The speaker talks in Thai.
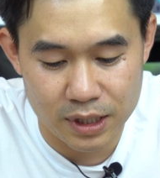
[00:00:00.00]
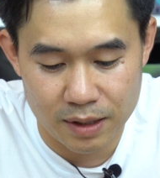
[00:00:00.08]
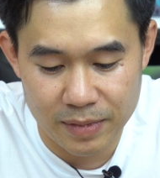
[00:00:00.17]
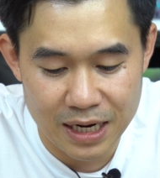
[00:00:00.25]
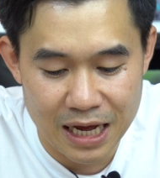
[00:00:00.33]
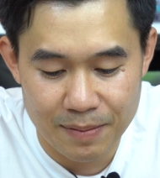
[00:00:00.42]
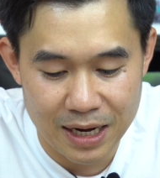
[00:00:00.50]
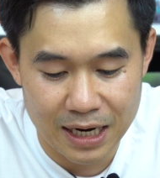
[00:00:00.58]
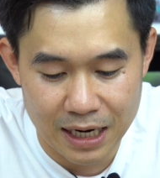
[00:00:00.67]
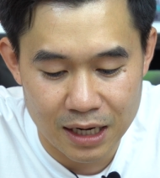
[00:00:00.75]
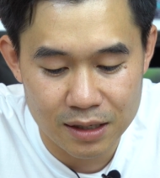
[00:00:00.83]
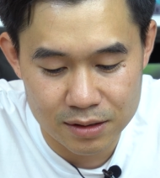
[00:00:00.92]
เฉยๆไม่ดราม่า
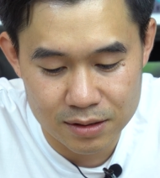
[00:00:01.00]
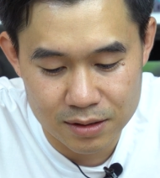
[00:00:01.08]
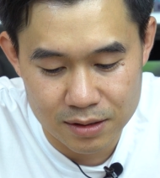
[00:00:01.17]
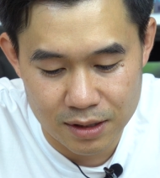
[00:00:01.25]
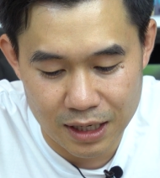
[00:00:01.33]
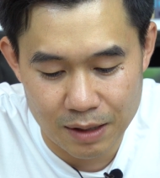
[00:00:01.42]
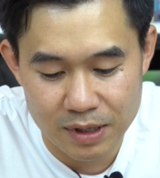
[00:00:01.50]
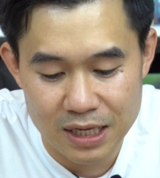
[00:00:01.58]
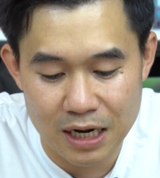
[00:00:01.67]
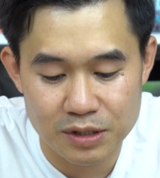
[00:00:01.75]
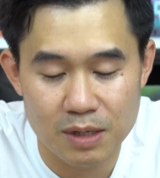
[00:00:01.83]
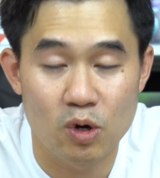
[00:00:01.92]
นะครับที่จ
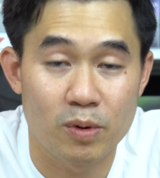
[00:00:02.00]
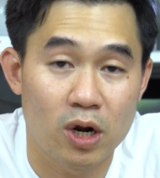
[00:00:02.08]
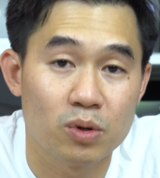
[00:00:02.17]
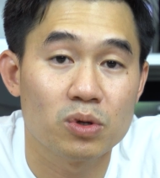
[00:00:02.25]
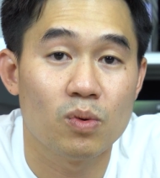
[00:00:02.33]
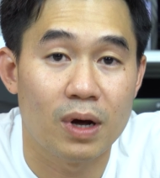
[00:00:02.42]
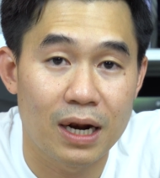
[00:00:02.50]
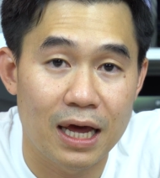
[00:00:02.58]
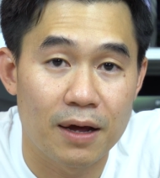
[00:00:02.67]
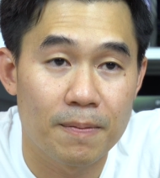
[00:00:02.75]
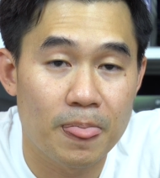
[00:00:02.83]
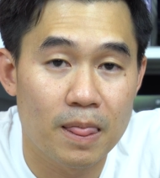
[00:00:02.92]
ริงแล้ว CPU เป็นร้อนทุกตัวแห
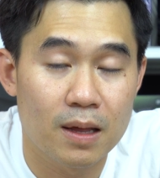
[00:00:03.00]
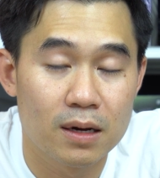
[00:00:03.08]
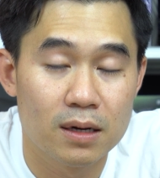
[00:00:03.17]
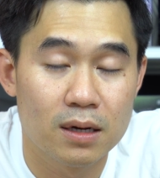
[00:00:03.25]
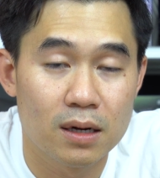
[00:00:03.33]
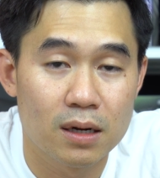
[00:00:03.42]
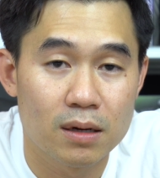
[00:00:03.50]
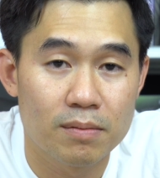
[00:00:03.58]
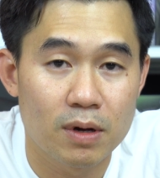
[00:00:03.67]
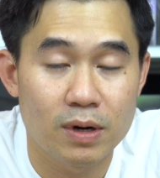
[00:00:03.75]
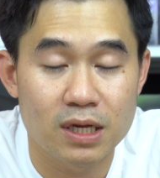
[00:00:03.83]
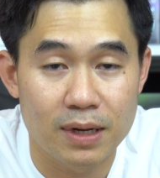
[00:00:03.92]
ละ
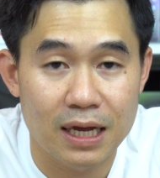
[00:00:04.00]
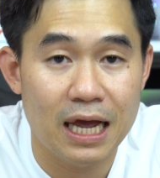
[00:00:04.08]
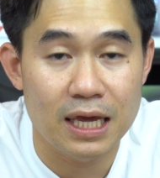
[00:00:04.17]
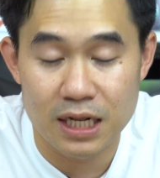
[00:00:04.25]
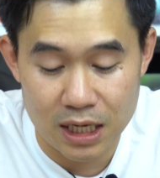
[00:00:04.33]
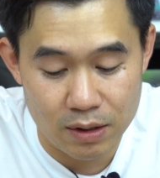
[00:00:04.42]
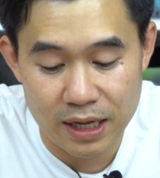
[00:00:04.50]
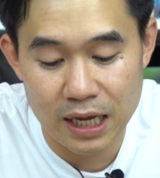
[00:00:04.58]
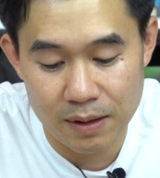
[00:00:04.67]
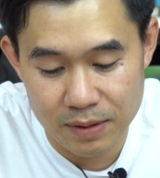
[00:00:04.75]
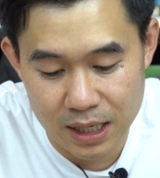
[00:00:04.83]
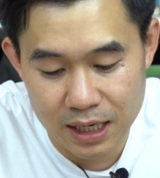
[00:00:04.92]
ไม่ว่าจะเป็นค่าย Intel
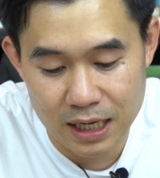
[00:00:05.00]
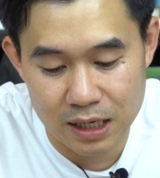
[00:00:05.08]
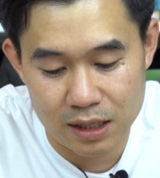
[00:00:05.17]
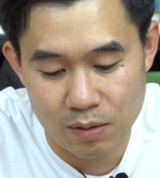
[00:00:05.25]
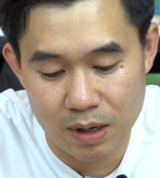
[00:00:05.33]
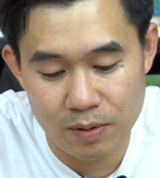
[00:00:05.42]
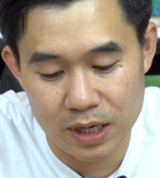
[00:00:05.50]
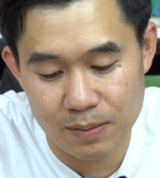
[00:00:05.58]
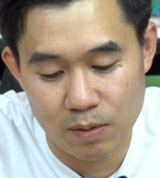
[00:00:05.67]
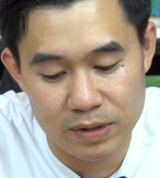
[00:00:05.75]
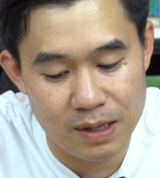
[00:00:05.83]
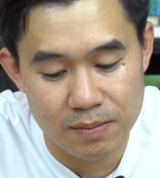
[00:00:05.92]
AMD นั่นเองแต่ว่าพอดี
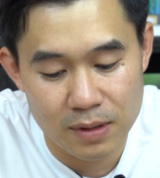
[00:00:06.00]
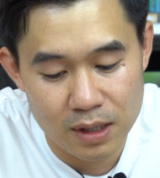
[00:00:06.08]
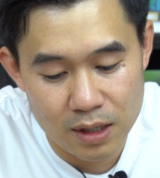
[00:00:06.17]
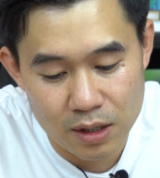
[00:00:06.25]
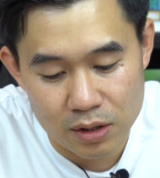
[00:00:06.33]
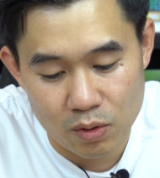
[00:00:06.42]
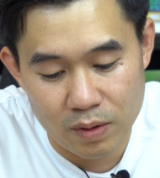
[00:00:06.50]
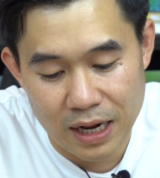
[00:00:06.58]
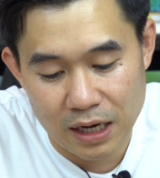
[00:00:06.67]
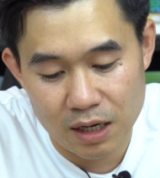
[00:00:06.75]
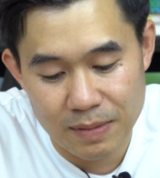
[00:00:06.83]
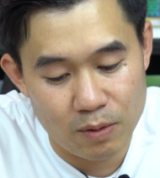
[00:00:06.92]
ผมหยิบตัวไหน
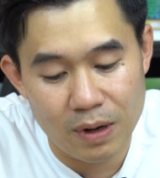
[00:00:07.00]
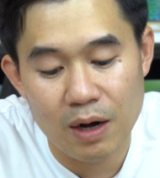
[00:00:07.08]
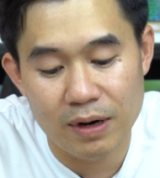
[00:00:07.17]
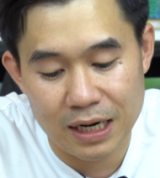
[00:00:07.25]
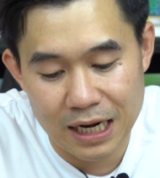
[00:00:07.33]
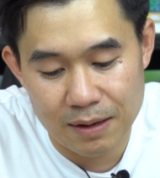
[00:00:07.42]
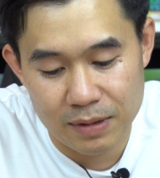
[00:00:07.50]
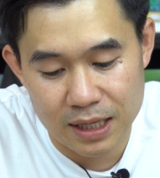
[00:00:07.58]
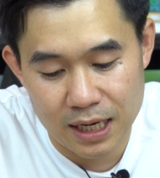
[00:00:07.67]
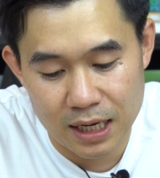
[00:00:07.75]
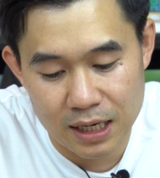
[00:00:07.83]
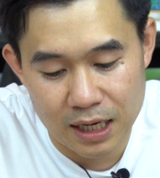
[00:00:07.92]
ขึ้นมาผมเอาอันนั้นแหละมา
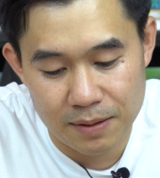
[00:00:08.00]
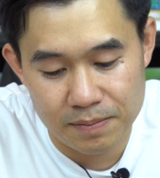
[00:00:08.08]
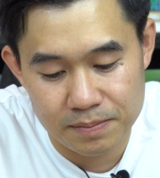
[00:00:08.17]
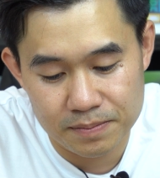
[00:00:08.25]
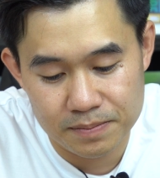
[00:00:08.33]
เทสนะครับ